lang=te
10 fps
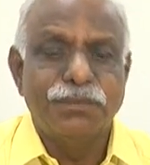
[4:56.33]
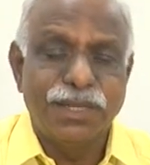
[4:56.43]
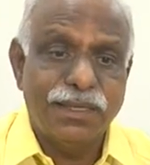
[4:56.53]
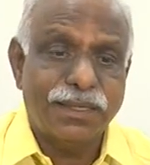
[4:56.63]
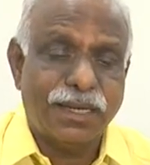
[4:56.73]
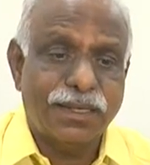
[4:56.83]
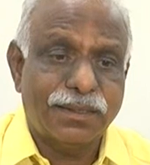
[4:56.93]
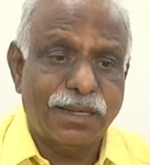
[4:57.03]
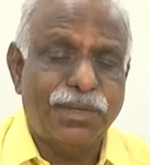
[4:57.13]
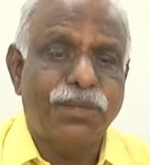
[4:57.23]
మిగిలిన
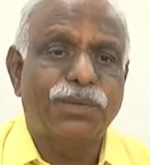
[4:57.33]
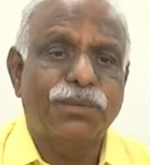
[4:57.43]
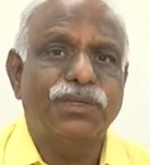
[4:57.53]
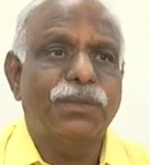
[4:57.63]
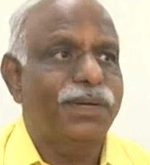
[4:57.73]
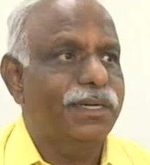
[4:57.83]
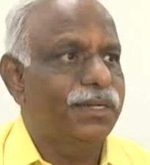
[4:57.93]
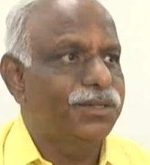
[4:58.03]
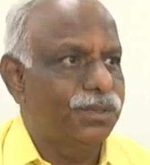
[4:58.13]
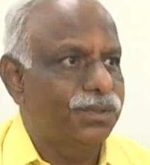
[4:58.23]
కార్యక్రమాలు ప్రభుత్వ
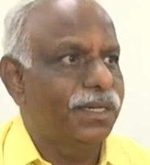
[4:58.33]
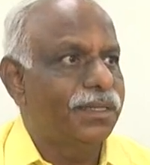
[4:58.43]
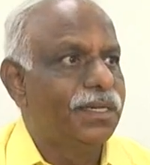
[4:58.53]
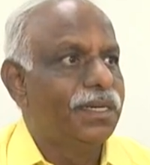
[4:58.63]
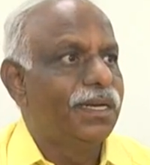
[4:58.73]
పరంగా జరుగుతాయి